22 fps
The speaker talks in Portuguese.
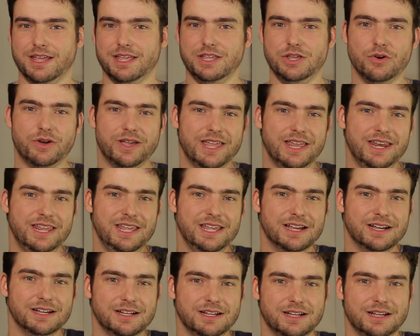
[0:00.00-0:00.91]
e eu
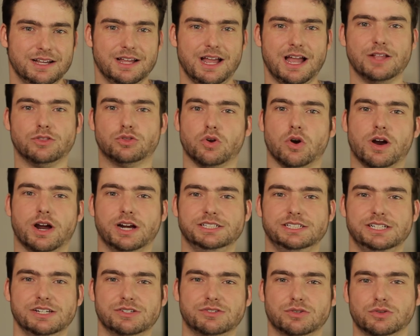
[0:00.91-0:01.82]
queria em troca
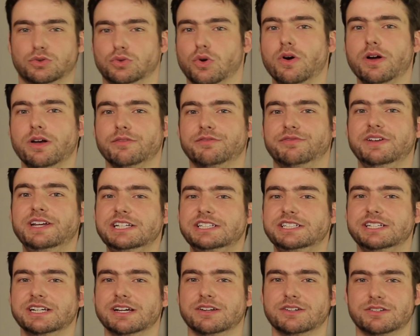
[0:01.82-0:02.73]
disso
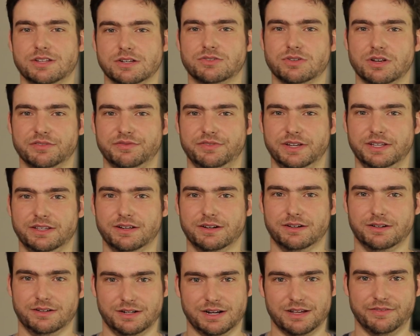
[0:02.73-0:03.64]
20 anos da sua
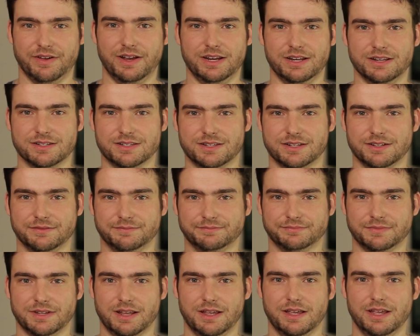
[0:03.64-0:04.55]
vida na velhice.
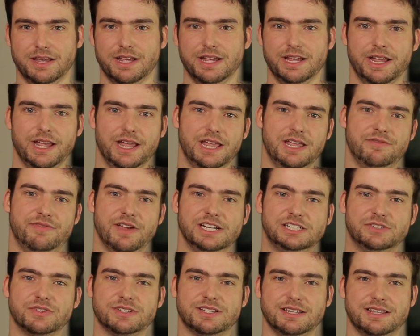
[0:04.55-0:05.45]
Em
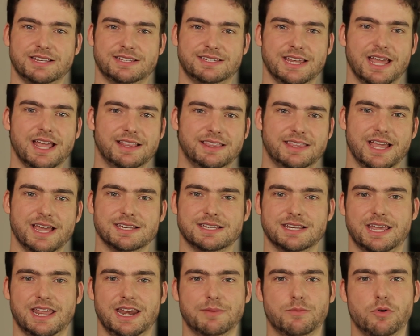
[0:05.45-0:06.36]
vez de você ter
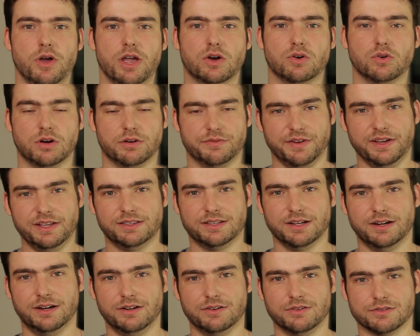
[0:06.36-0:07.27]
certeza que iria morrer com
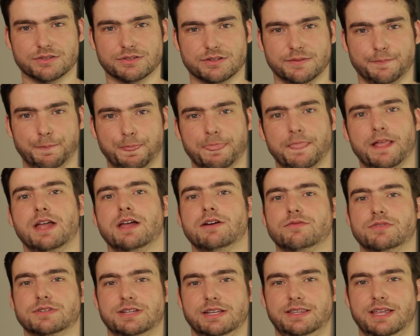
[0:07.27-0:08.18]
90 anos,
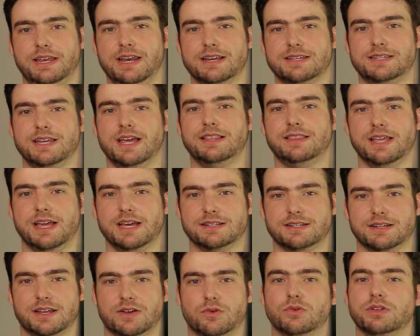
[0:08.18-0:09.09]
você teria
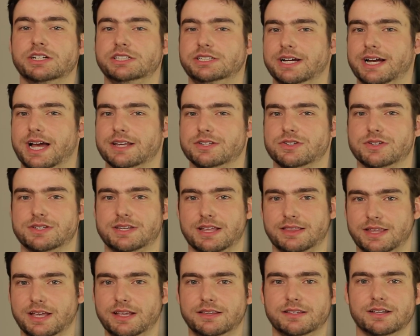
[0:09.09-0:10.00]
certeza que quando chegasse aos
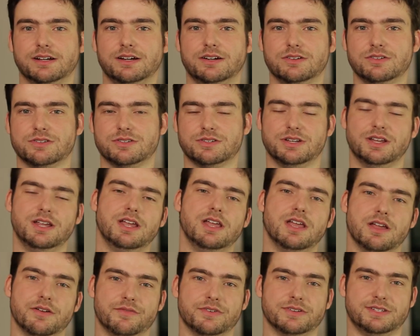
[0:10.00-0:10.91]
70 anos,
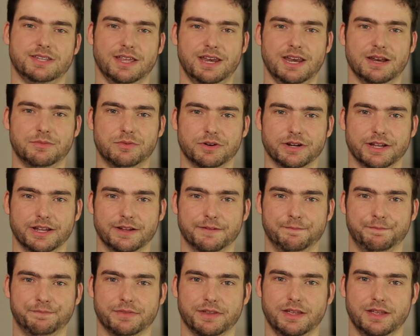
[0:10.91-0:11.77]
você iria morrer.